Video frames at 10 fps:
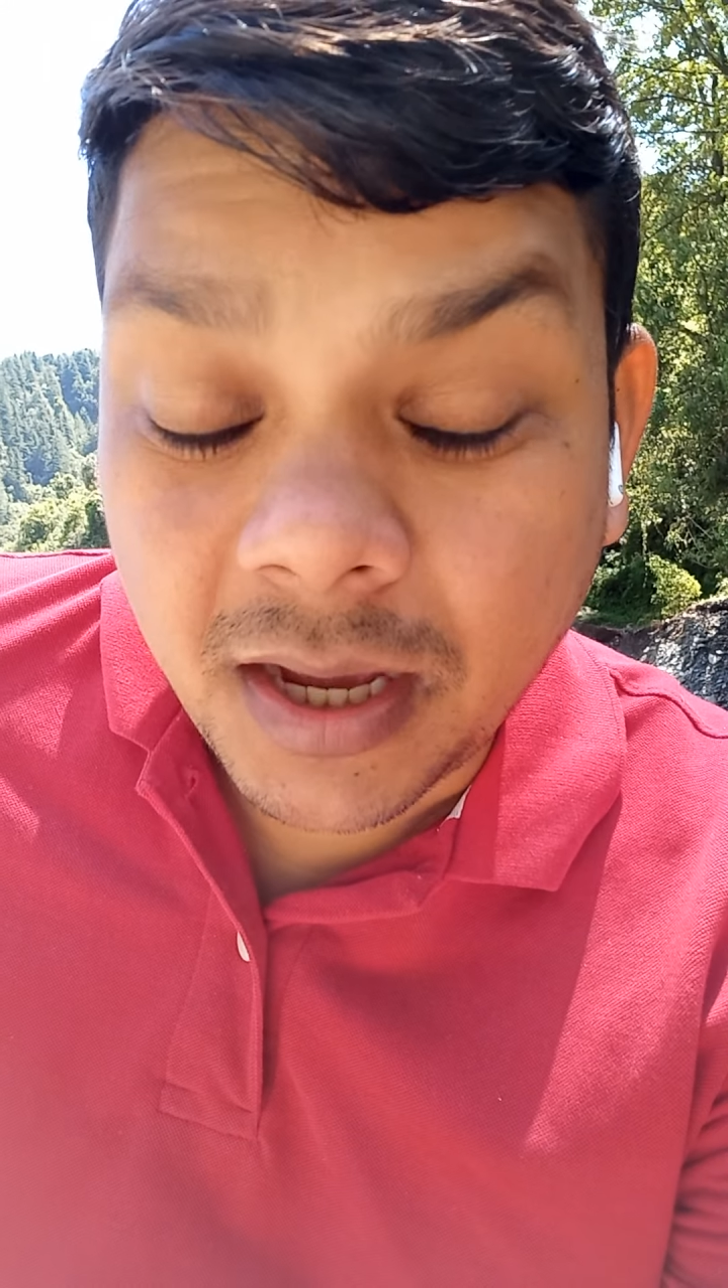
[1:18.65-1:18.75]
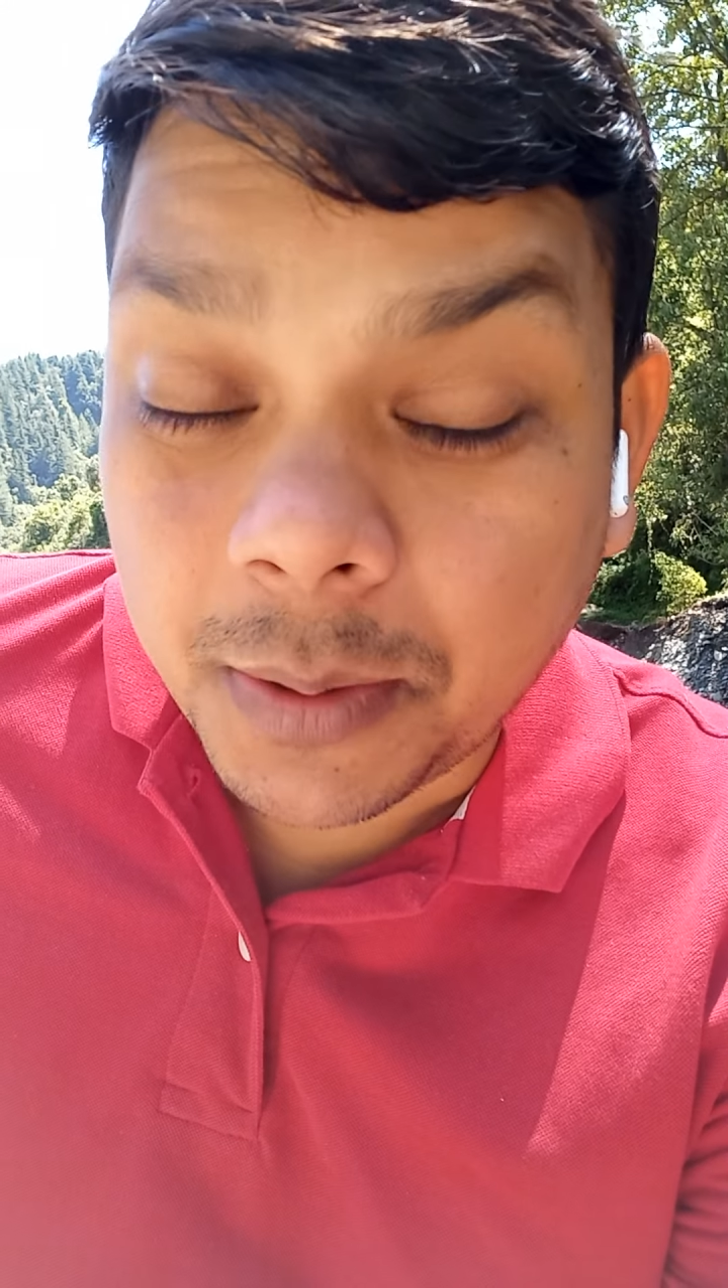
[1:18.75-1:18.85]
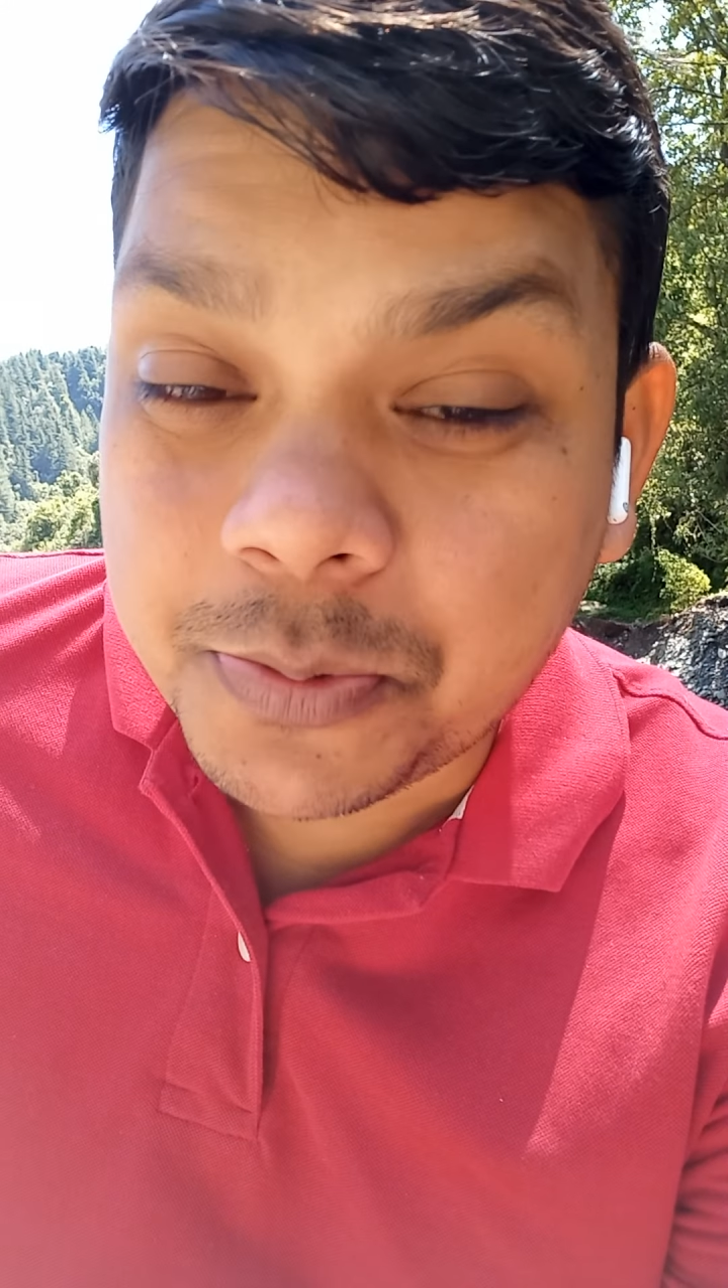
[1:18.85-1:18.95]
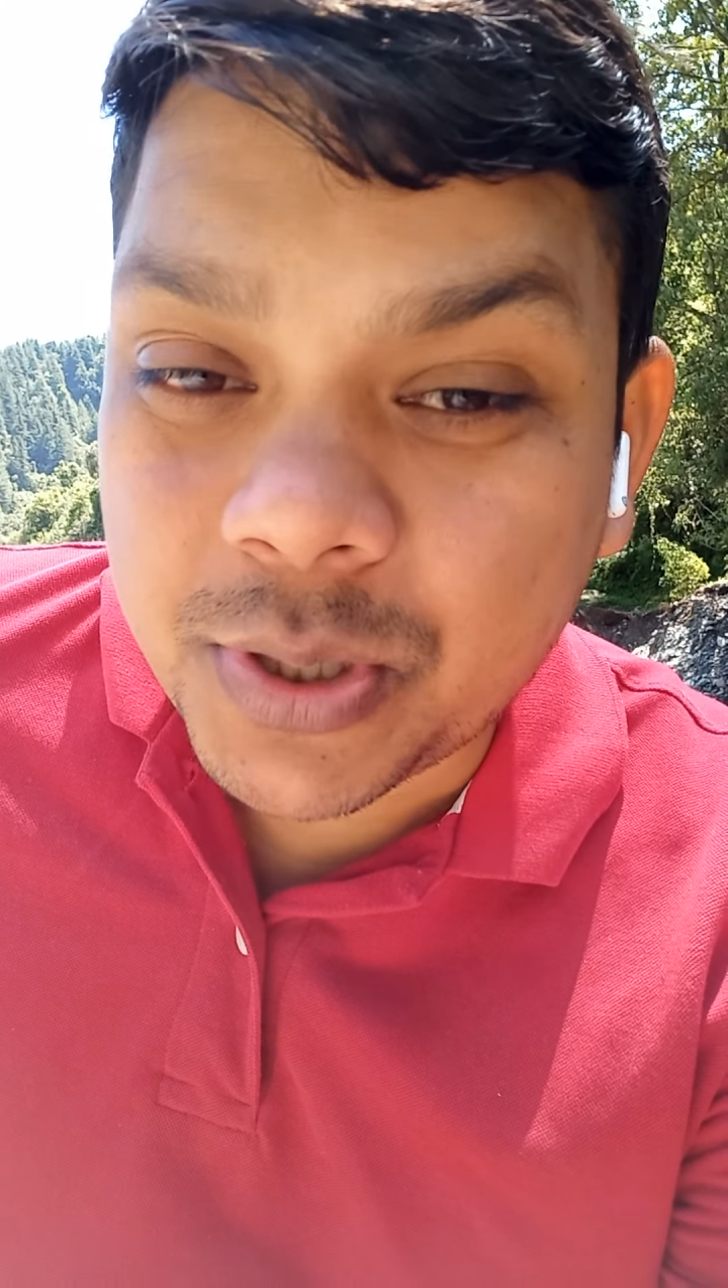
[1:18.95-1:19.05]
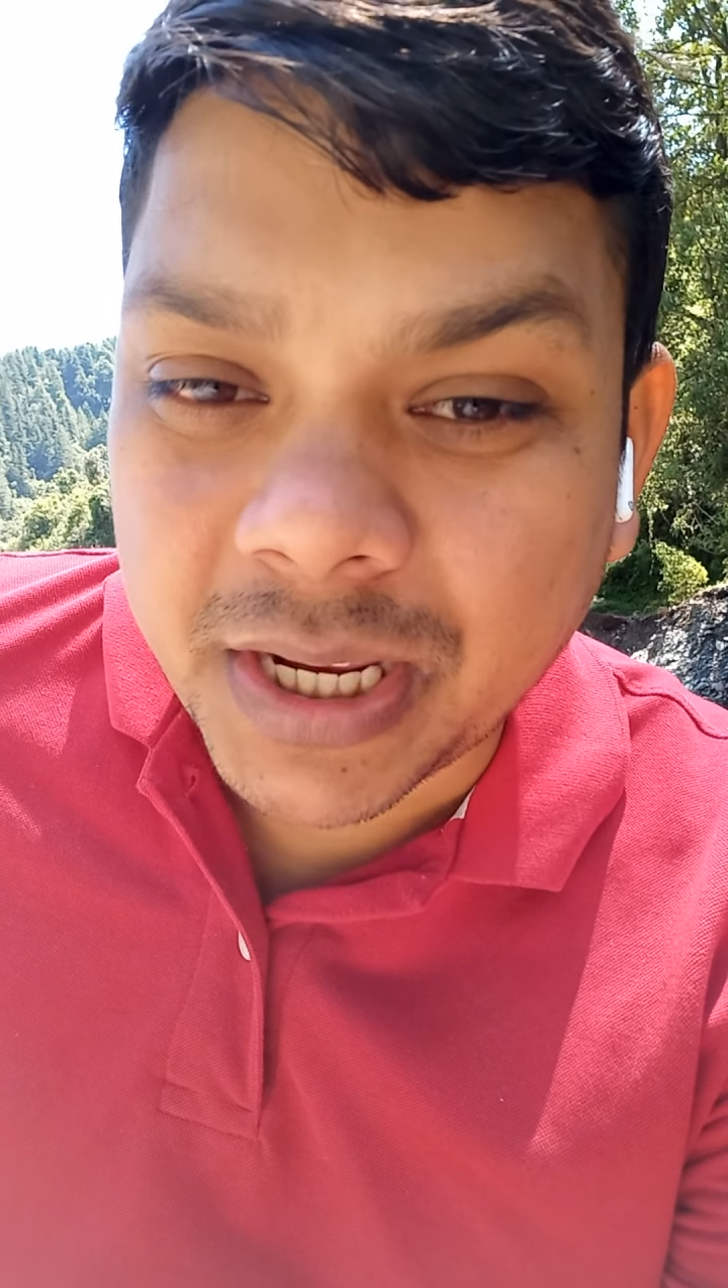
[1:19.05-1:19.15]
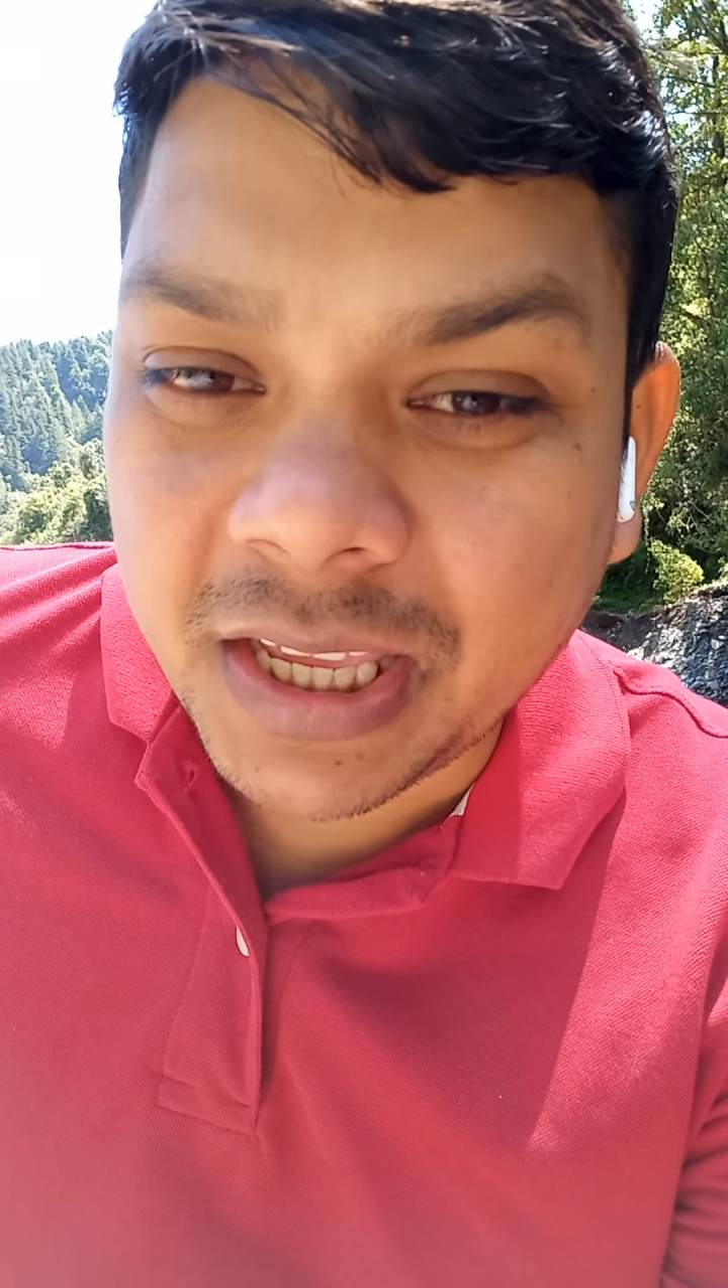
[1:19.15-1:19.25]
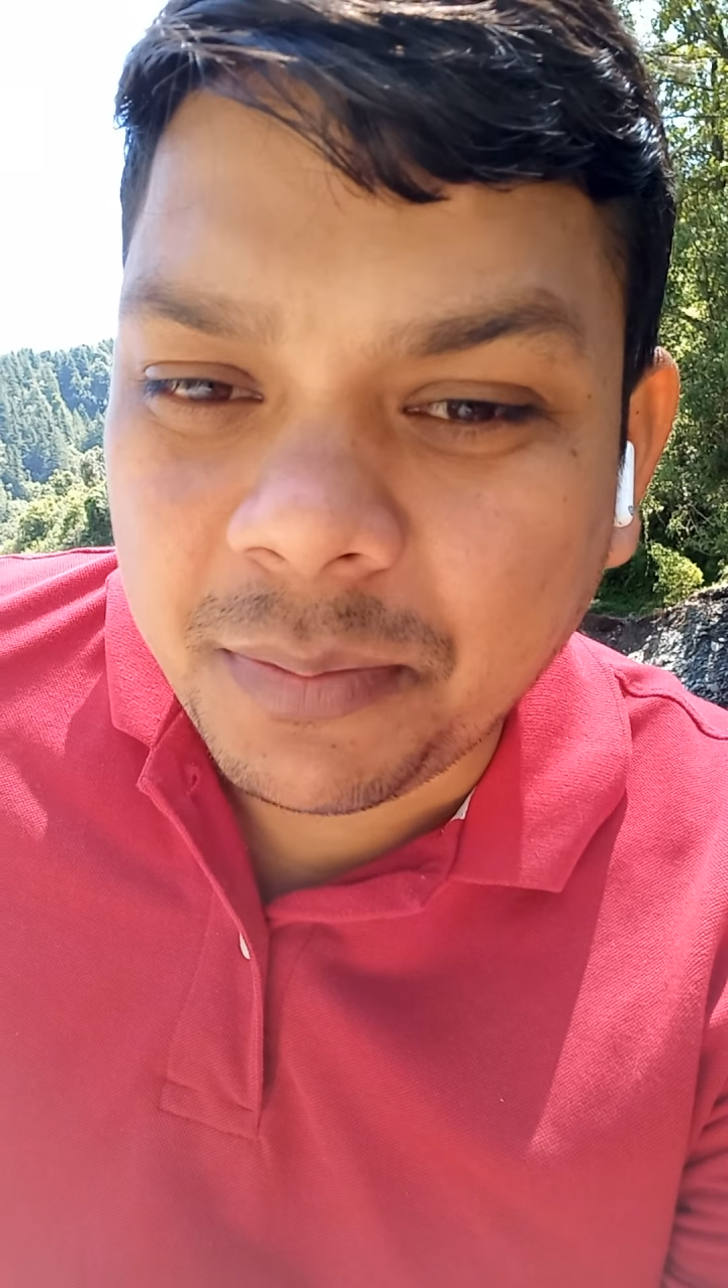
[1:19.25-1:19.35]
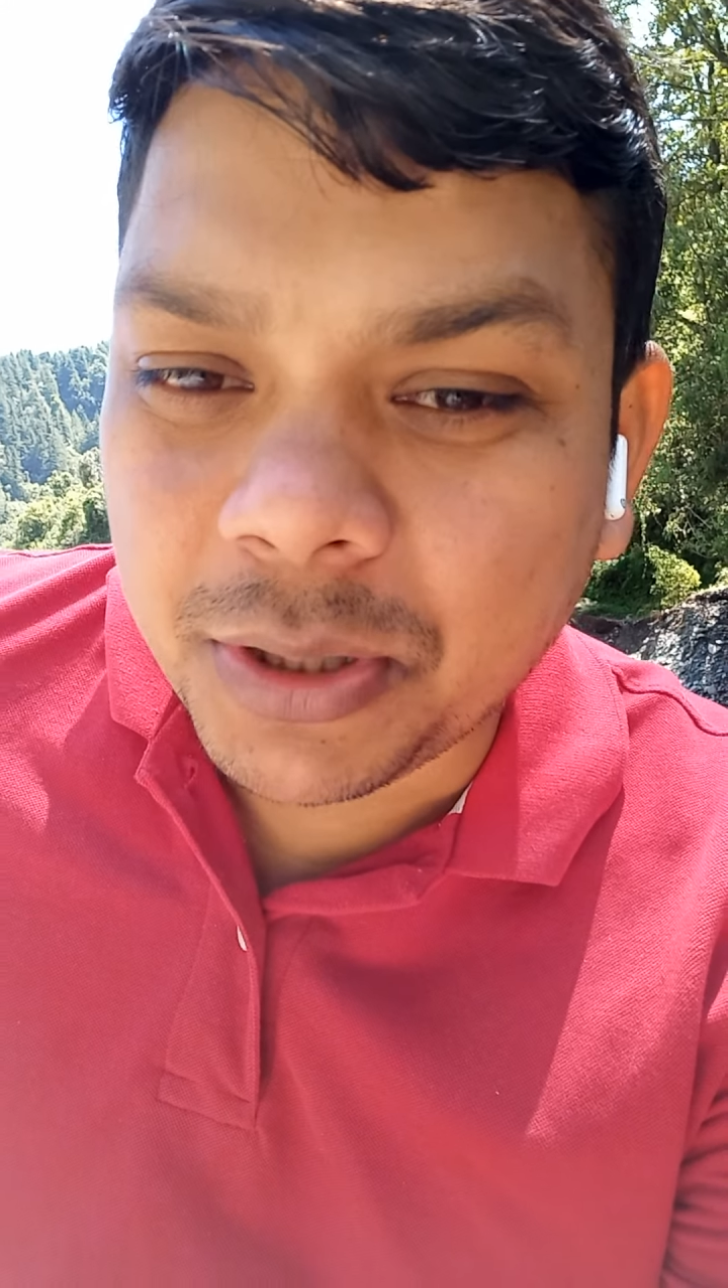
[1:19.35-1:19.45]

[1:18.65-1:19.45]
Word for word: अब ट्रैकिंग